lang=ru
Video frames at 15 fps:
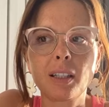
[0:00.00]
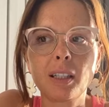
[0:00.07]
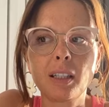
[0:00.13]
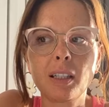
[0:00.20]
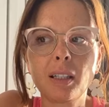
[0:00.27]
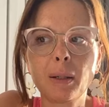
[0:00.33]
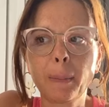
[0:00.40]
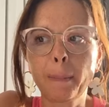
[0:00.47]

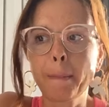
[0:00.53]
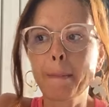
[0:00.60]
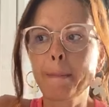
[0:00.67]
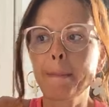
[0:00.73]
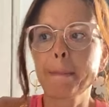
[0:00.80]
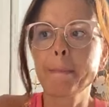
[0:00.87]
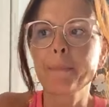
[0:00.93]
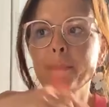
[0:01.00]
И
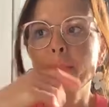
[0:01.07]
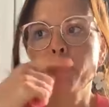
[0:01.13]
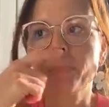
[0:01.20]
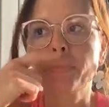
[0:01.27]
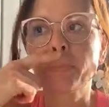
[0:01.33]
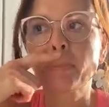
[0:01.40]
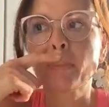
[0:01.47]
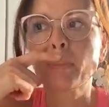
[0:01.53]

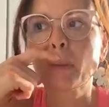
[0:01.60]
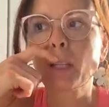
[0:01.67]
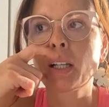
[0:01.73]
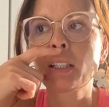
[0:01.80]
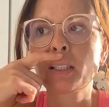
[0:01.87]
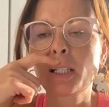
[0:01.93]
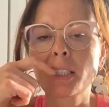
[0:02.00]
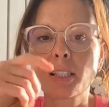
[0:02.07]

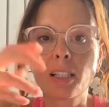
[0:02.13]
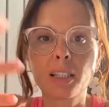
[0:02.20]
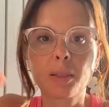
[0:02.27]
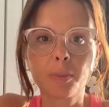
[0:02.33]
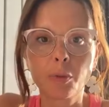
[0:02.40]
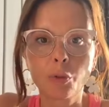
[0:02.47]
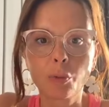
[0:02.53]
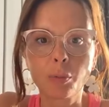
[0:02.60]
это
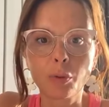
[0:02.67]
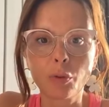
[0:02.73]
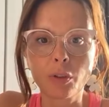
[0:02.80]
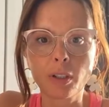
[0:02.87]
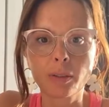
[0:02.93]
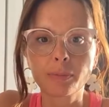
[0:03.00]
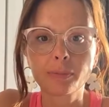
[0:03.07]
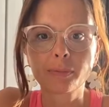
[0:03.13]
касается моего
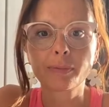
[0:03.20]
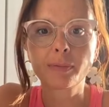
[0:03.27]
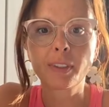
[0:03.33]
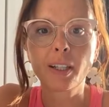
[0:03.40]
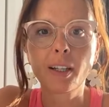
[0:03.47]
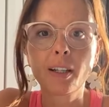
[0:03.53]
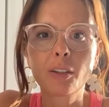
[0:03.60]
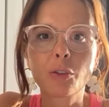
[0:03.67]
блога
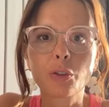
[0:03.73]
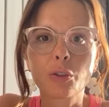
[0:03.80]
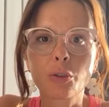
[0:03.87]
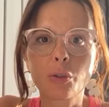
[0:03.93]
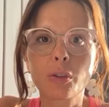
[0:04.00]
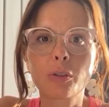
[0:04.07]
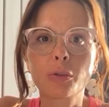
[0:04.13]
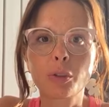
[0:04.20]
да, то
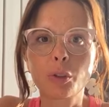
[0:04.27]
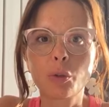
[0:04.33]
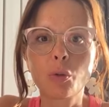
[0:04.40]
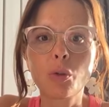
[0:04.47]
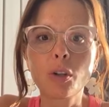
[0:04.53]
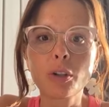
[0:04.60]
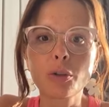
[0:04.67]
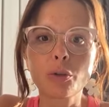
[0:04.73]
есть у него
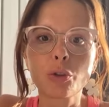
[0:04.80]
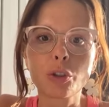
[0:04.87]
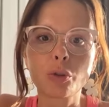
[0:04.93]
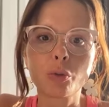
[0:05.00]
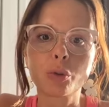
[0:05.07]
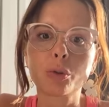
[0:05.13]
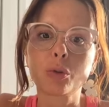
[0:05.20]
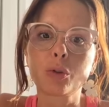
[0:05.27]
декор
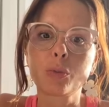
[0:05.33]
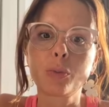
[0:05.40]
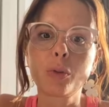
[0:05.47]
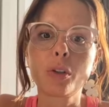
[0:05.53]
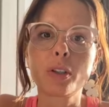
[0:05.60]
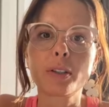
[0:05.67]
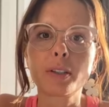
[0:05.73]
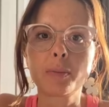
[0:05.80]
существует уже
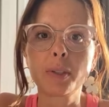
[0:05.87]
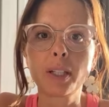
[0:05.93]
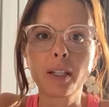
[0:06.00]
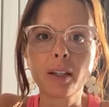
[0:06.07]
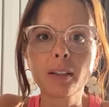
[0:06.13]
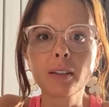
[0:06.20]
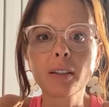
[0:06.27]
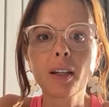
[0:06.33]
более 7
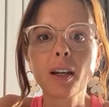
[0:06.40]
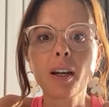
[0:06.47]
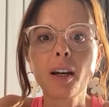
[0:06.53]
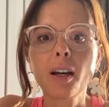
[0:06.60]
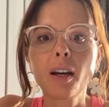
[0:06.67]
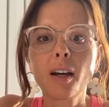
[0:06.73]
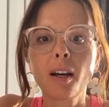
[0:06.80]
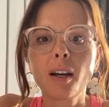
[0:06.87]
лет,
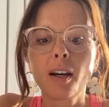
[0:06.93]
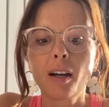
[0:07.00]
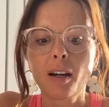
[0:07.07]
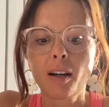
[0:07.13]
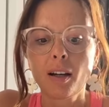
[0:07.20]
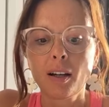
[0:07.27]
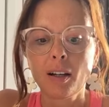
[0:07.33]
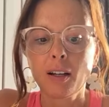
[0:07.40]

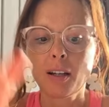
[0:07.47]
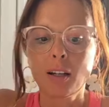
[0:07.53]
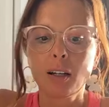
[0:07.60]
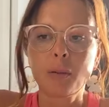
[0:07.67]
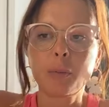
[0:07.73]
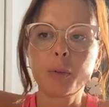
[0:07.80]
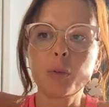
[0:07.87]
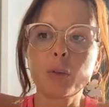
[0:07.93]

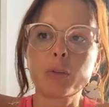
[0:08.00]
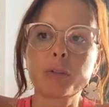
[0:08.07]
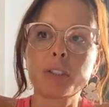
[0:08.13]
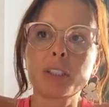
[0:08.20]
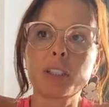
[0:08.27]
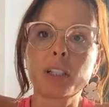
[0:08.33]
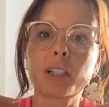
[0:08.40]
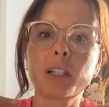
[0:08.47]
а, блог в
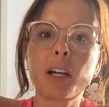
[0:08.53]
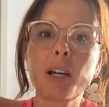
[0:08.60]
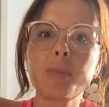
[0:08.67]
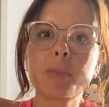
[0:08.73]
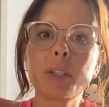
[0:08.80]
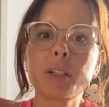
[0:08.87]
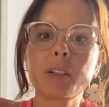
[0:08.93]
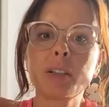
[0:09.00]

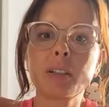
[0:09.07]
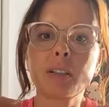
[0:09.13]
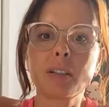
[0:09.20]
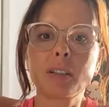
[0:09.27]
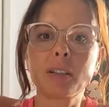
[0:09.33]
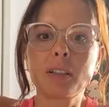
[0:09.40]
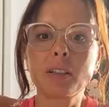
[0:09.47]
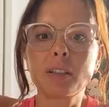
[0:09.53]
Инстаграме.
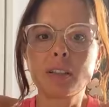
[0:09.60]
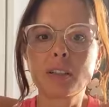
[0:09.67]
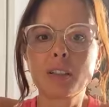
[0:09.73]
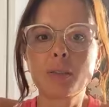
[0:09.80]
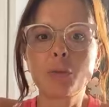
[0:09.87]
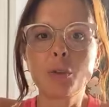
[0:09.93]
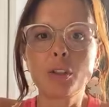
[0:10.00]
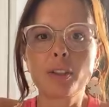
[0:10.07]
А,
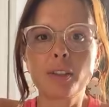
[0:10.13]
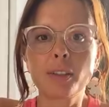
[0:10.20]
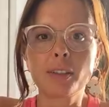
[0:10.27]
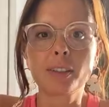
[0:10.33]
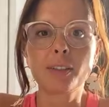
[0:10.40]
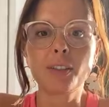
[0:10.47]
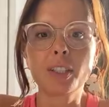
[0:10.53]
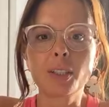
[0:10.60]

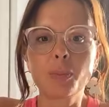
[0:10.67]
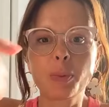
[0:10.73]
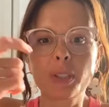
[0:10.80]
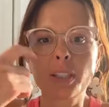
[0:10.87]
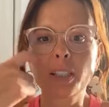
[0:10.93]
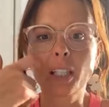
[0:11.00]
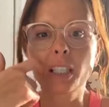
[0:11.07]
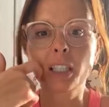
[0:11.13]
сегодня
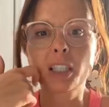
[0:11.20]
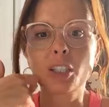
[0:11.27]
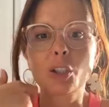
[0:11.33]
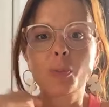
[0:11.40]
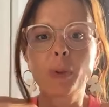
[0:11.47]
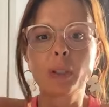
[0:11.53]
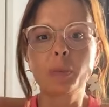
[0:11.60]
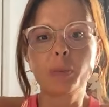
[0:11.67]
250
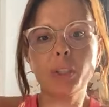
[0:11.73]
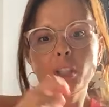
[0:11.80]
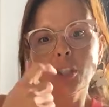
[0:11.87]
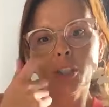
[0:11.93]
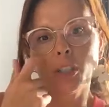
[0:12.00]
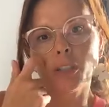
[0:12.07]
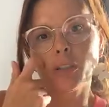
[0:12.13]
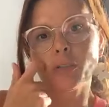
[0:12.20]
тысяч
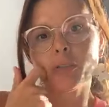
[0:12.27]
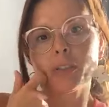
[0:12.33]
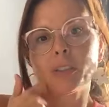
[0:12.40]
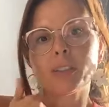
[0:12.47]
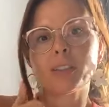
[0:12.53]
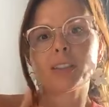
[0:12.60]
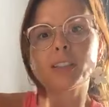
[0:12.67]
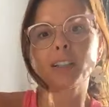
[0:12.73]
подписчиков,
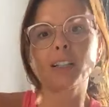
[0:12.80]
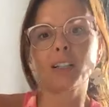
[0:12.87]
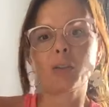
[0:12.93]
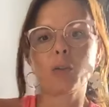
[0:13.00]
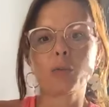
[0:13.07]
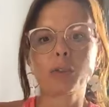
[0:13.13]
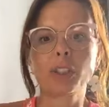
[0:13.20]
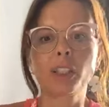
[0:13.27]
а, такая
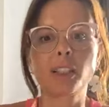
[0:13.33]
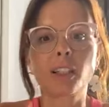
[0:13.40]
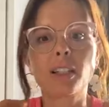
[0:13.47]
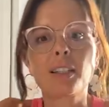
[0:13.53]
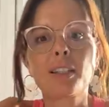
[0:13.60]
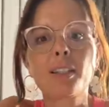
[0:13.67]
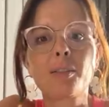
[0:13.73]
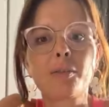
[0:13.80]
ровная,
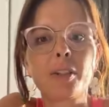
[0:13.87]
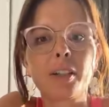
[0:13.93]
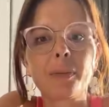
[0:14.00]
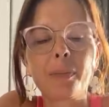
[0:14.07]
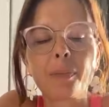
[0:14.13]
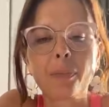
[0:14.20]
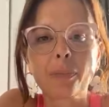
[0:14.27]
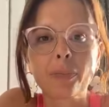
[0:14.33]
красивая